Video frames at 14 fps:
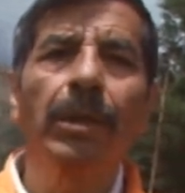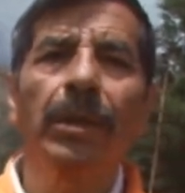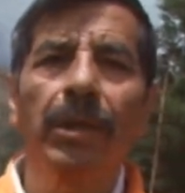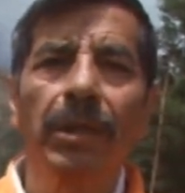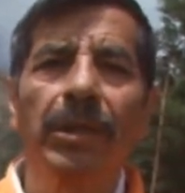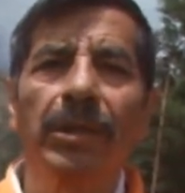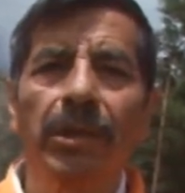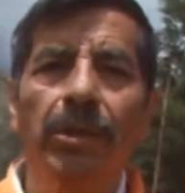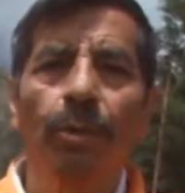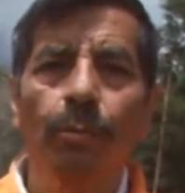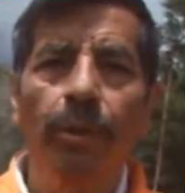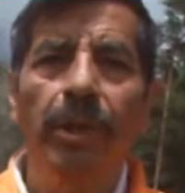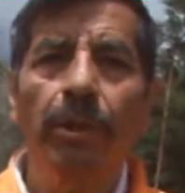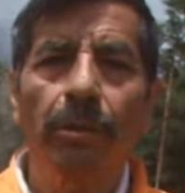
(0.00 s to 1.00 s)
e, este
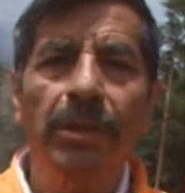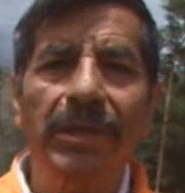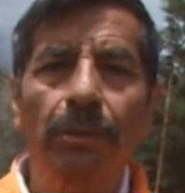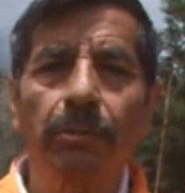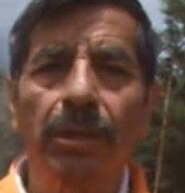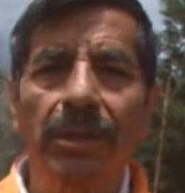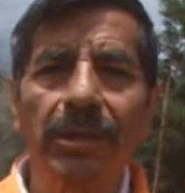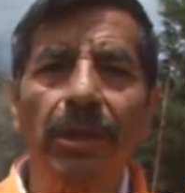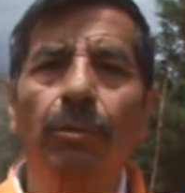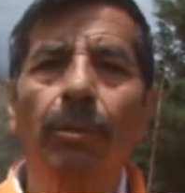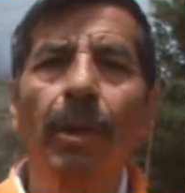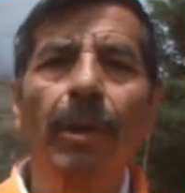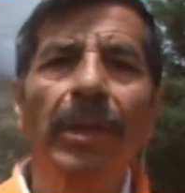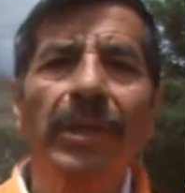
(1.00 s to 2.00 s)
señor Murillo que está utilizando,